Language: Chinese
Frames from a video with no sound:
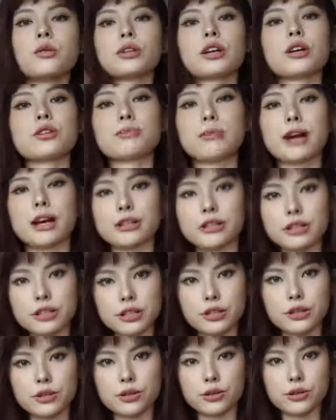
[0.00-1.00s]
我当时买这
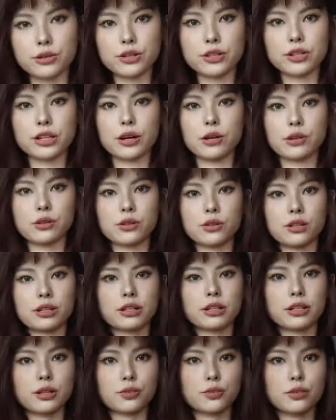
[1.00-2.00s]
件的时候是想说，
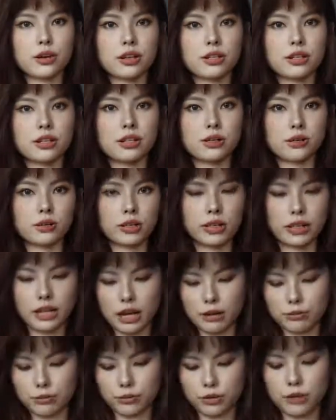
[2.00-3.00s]
这个装饰我应
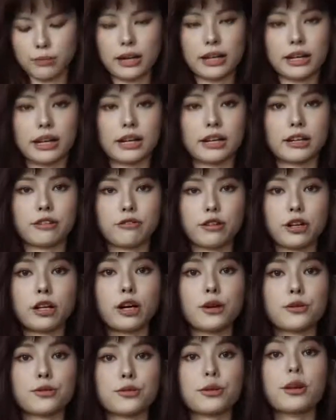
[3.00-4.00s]
该不会把它给放
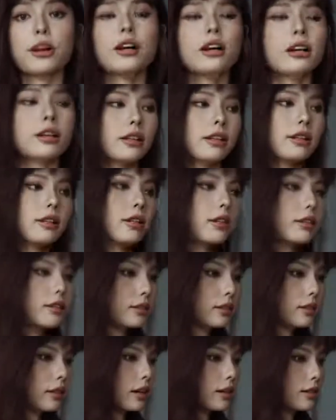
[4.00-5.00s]
上去，但这样
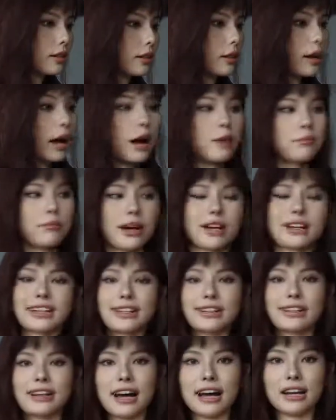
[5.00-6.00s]
子看着也还蛮
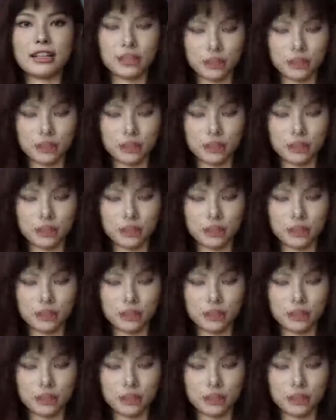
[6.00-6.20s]
可爱